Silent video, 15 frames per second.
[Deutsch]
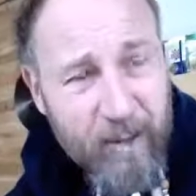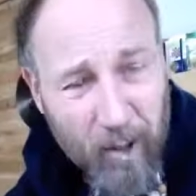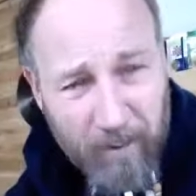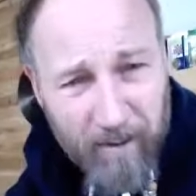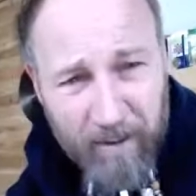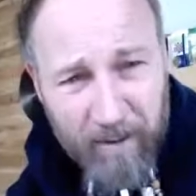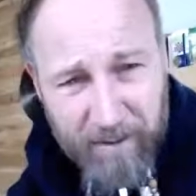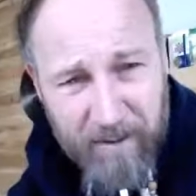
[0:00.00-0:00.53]

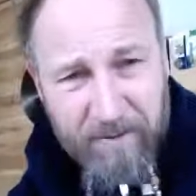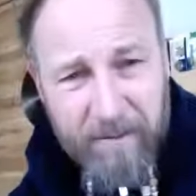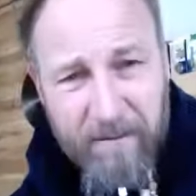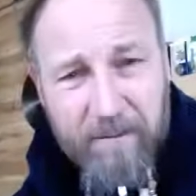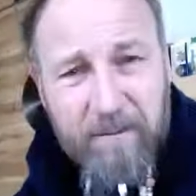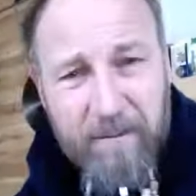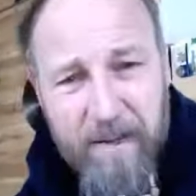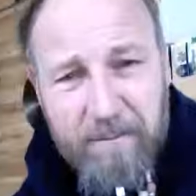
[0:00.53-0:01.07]
aber auf jeden
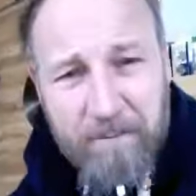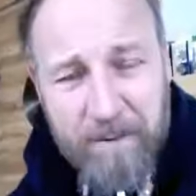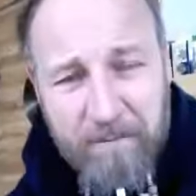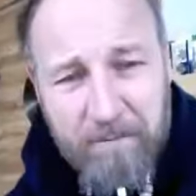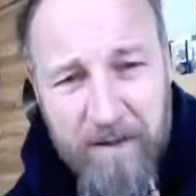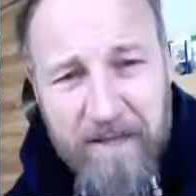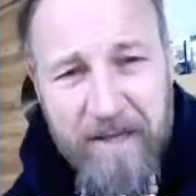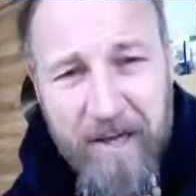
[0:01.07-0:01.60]
Fall, ich
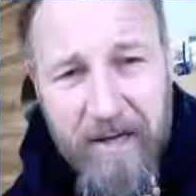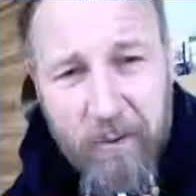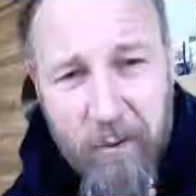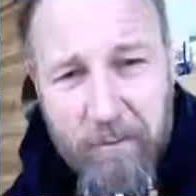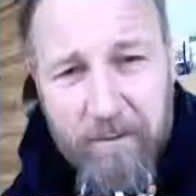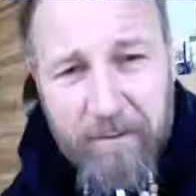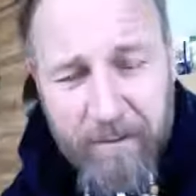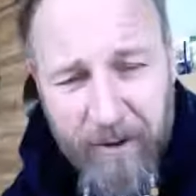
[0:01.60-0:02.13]
bin mir
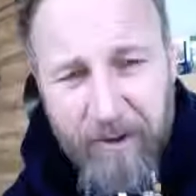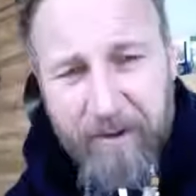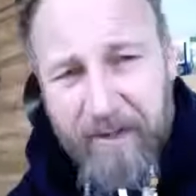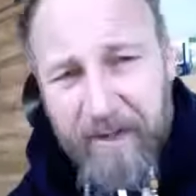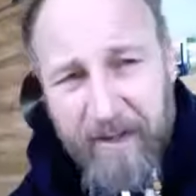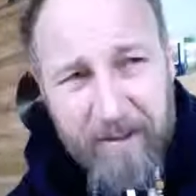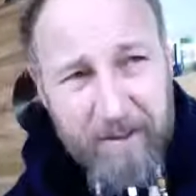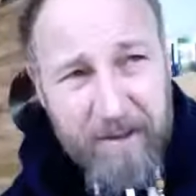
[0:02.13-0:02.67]
gegenüber
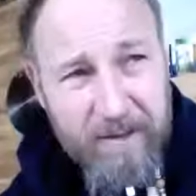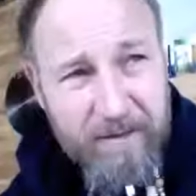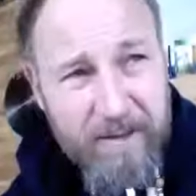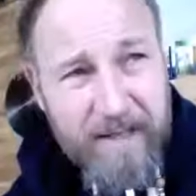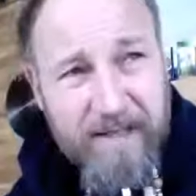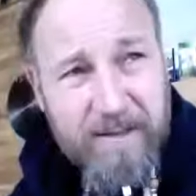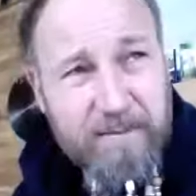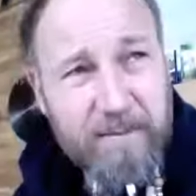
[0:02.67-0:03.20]
freundlicher
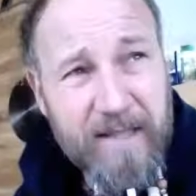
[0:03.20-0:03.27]
unterwegs